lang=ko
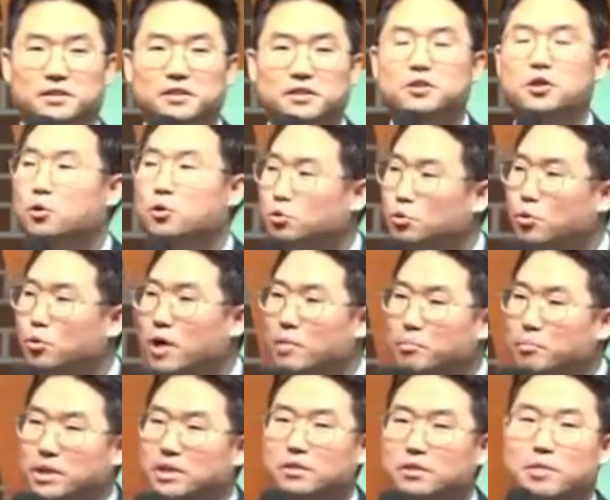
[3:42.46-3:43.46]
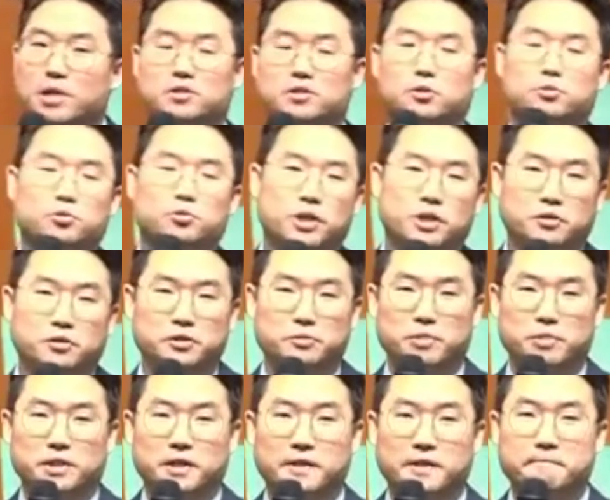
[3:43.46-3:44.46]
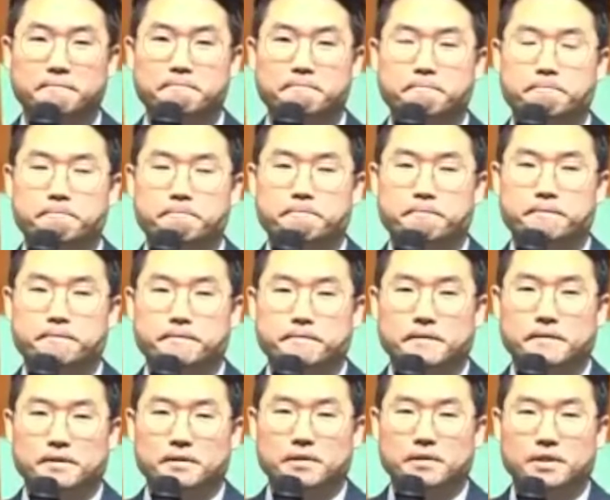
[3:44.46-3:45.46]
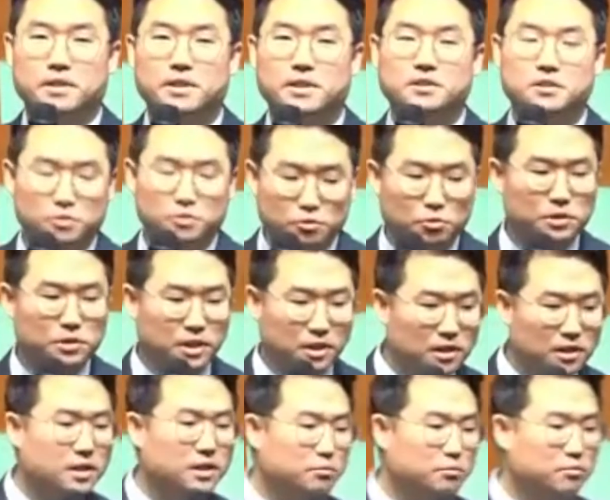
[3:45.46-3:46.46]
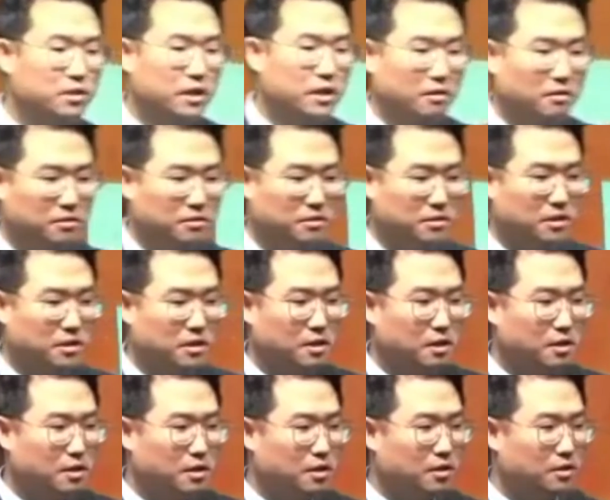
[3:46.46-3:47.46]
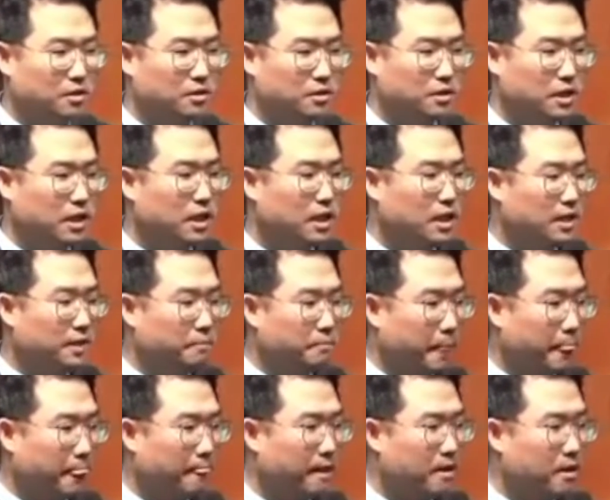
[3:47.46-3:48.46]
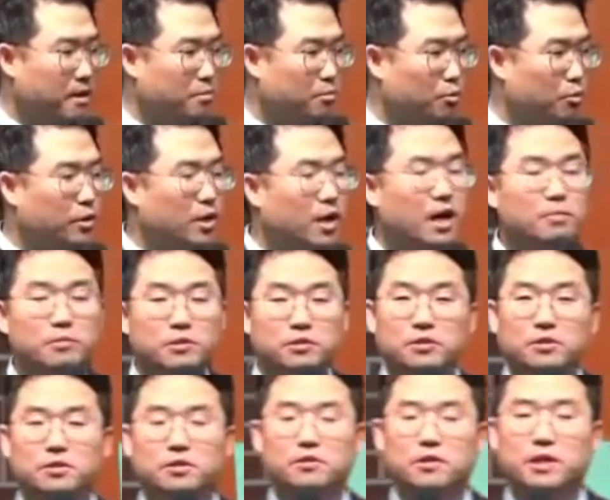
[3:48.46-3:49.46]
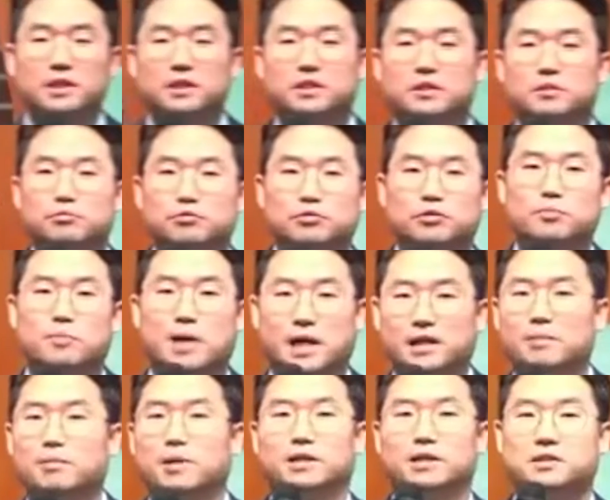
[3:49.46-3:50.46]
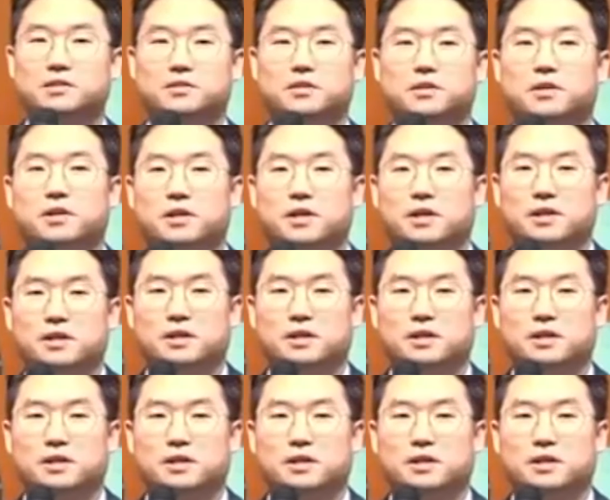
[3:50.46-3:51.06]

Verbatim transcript: 그 정도가 믿음의 정도인 것입니다. 이제 스스로 체크하시면 돼요. 제가 오케이 하면서 그러한 질문을 많이 받았어요.